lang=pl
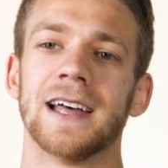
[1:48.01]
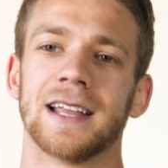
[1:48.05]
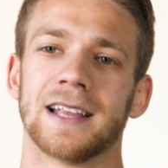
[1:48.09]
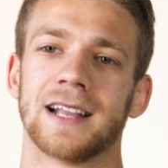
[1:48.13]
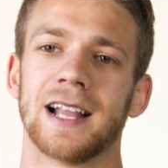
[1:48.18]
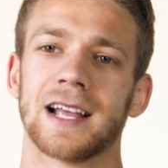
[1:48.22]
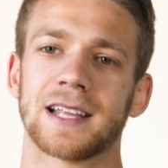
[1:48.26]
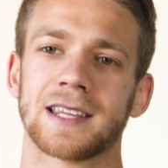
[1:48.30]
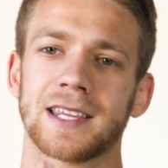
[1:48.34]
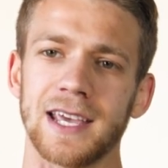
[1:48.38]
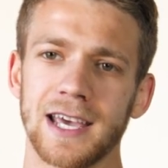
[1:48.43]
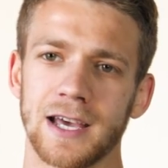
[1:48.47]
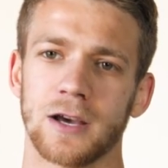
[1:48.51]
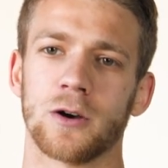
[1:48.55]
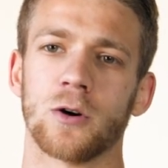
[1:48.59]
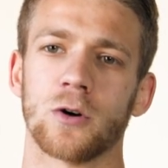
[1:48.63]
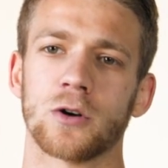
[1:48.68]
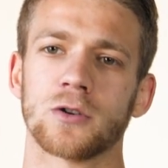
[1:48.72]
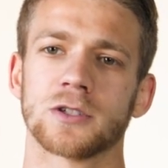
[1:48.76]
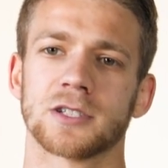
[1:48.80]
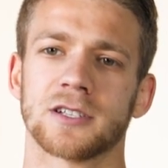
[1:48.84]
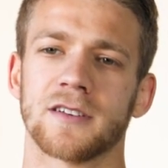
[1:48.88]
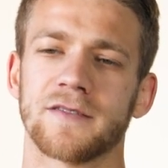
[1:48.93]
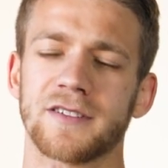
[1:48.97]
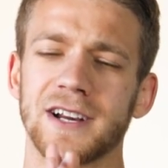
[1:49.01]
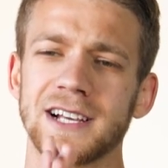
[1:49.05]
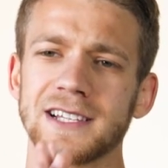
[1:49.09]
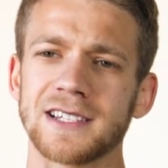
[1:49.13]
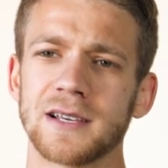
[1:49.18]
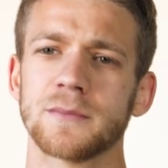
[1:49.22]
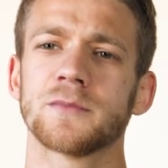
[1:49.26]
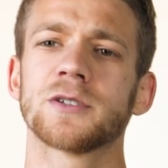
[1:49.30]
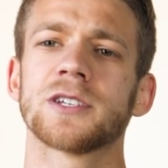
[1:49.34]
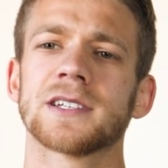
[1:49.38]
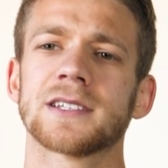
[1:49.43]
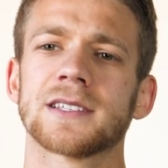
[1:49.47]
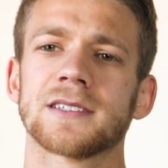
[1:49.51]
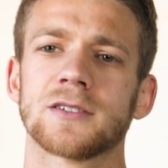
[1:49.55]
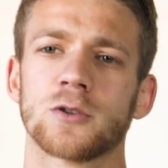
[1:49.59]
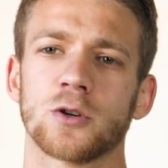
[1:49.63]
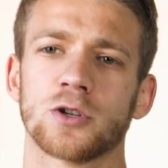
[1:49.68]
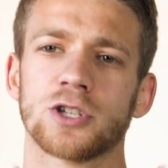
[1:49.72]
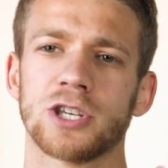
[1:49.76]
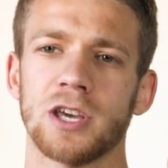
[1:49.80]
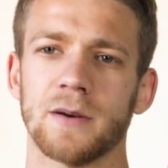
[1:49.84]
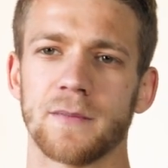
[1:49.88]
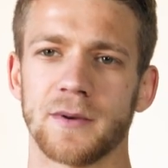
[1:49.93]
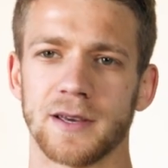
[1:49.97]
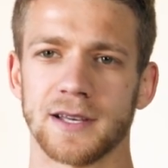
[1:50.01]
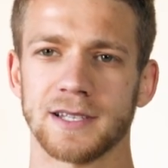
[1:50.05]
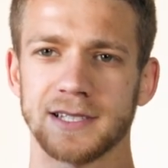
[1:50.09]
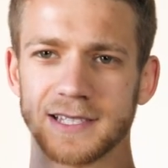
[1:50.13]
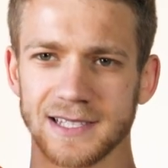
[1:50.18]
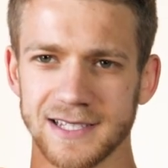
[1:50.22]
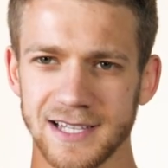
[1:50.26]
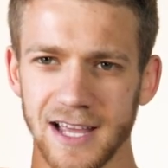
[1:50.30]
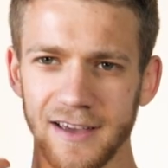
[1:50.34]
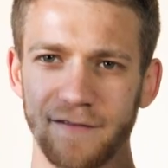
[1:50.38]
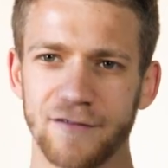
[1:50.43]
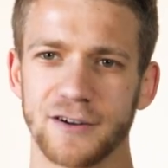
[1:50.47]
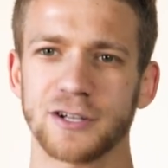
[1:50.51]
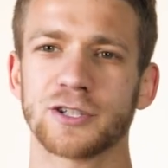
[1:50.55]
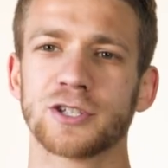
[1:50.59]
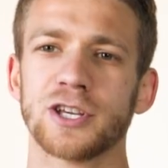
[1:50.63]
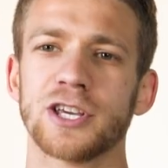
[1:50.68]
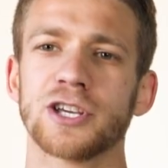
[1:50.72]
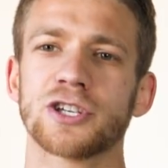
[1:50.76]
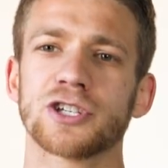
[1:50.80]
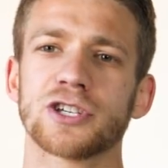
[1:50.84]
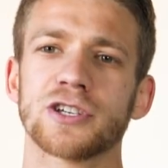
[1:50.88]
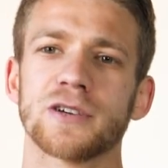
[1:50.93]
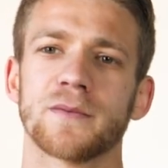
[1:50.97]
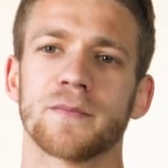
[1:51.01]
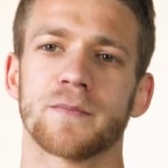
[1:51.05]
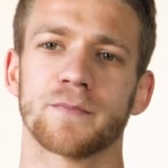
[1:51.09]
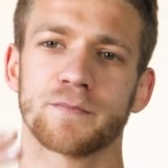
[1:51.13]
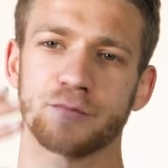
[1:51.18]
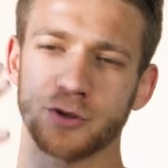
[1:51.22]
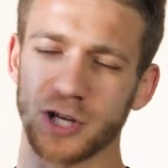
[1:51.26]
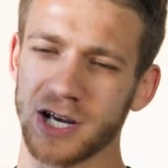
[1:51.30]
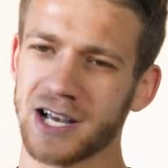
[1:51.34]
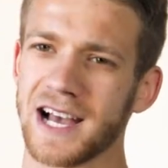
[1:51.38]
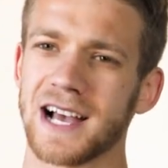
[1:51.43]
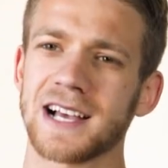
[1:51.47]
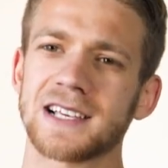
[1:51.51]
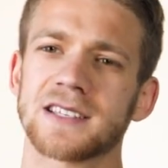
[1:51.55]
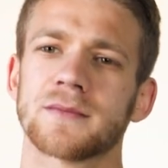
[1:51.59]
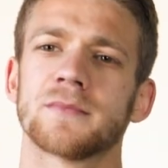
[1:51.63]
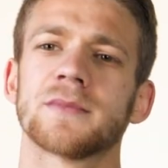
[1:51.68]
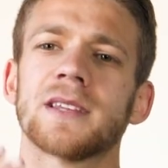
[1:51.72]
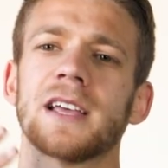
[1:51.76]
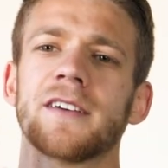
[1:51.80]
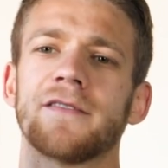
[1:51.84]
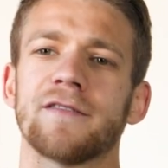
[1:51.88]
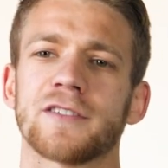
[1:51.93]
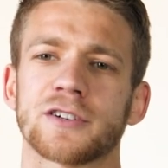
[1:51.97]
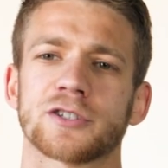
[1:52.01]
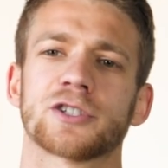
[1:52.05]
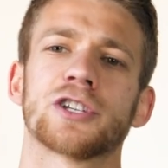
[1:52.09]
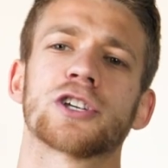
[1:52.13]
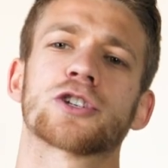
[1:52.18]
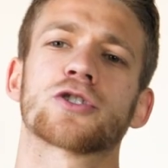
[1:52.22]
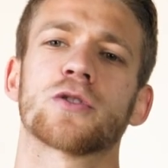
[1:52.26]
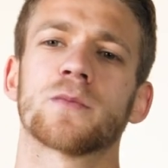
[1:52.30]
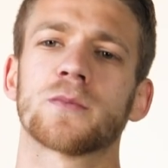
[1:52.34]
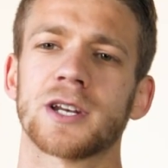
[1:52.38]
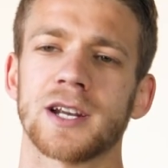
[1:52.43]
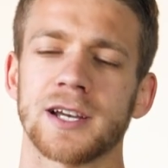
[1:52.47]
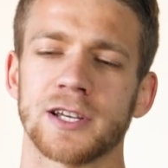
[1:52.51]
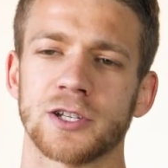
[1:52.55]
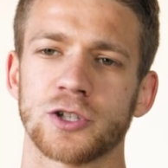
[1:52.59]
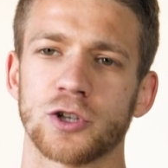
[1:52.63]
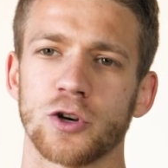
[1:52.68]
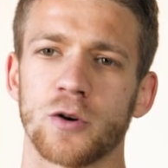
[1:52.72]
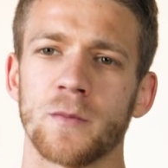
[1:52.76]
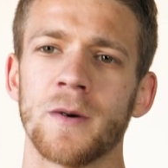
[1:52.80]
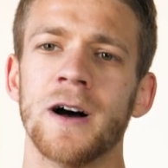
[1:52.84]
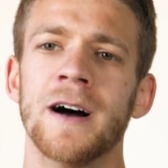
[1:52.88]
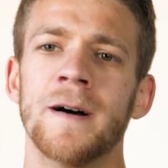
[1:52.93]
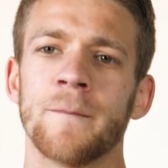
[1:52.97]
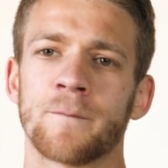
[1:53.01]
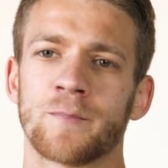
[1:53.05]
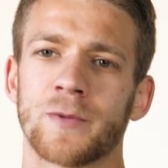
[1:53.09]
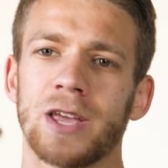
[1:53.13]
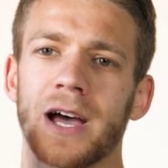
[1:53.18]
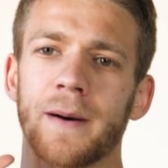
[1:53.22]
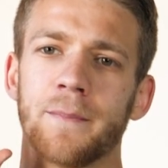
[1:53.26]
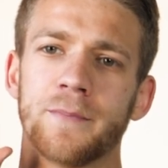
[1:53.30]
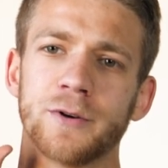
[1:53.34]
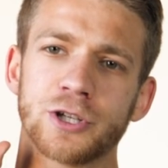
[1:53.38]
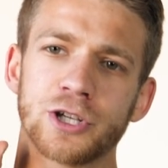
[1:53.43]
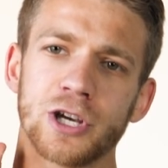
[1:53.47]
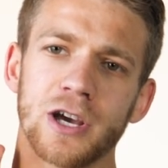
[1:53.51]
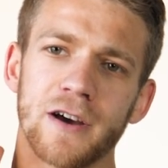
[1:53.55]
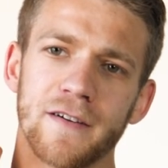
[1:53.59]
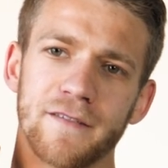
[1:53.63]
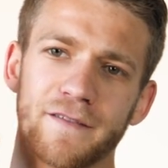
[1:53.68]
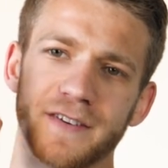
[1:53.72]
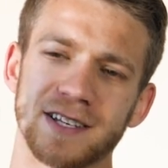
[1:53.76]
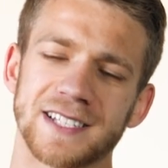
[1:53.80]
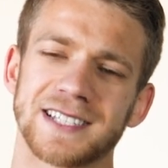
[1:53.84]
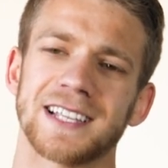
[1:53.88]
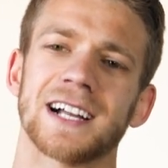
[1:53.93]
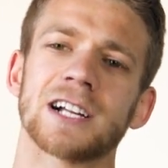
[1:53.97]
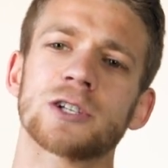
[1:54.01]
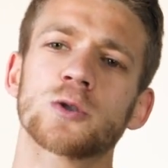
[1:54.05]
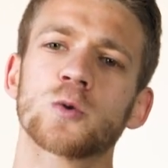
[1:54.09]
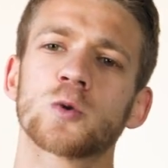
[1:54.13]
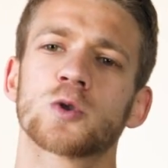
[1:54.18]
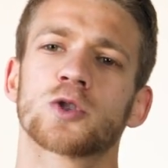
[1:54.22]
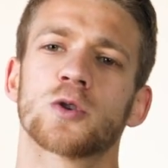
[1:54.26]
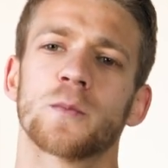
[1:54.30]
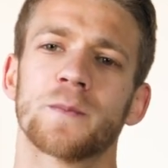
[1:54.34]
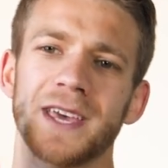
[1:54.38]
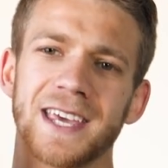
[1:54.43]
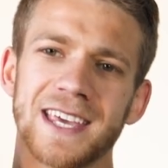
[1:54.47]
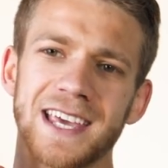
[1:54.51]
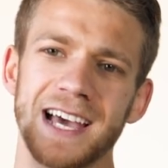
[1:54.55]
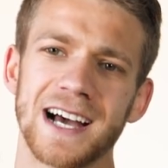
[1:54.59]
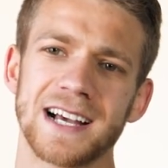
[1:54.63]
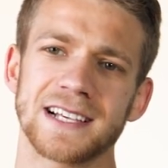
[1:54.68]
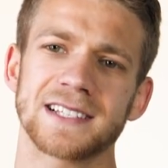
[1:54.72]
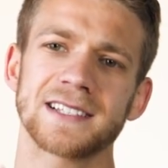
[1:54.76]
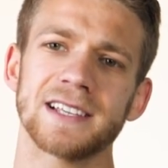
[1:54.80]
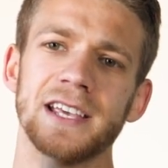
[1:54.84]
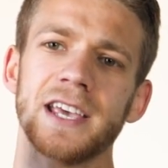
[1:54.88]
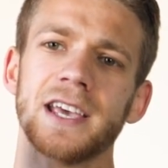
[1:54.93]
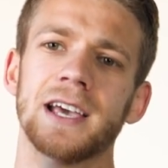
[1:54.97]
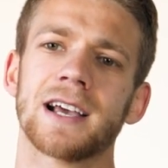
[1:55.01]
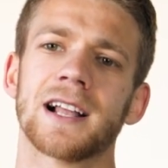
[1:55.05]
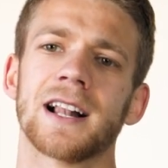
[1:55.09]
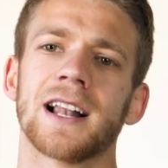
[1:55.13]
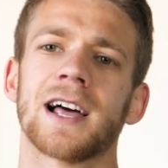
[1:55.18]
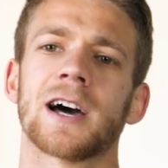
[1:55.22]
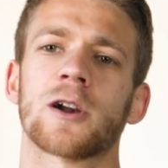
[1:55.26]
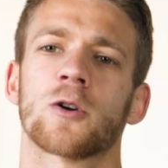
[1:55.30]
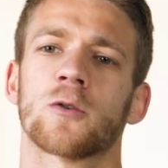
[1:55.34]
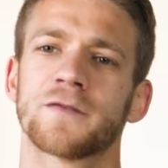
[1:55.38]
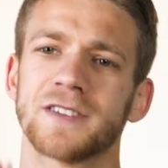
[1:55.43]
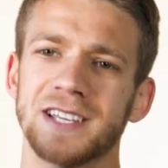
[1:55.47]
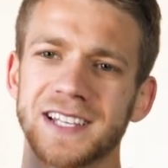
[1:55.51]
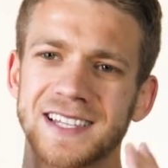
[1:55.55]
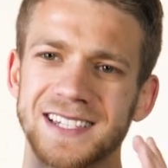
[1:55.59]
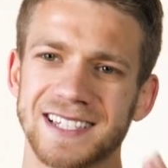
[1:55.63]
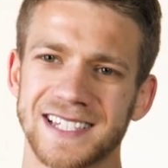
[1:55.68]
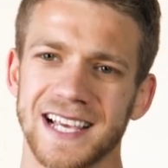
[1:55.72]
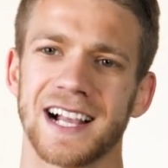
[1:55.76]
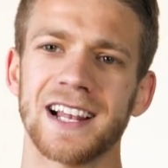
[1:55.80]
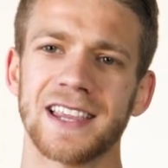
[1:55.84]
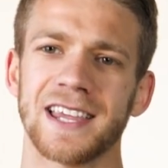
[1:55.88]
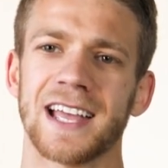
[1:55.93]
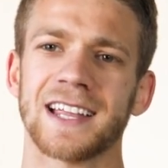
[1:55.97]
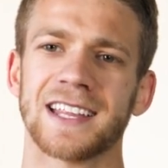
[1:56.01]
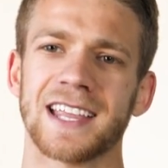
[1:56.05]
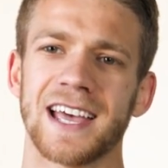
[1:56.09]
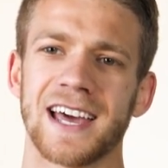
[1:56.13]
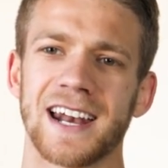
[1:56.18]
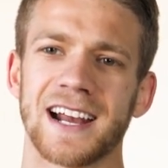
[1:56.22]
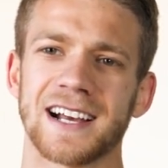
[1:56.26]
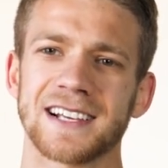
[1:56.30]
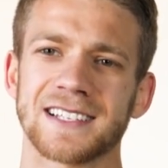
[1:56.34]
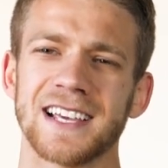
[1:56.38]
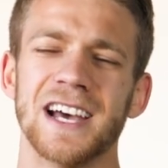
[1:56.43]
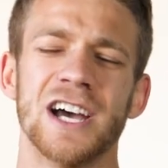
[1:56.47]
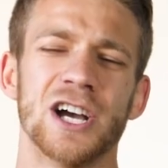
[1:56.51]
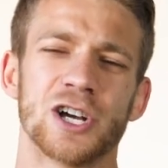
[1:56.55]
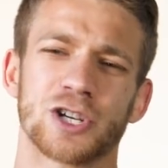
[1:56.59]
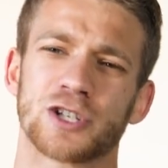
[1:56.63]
Dlatego zwracam się do Ciebie z najważniejszym przekazem, najważniejszą treścią, abyś wyznaczył sobie jasny i klarowny cel na teraz.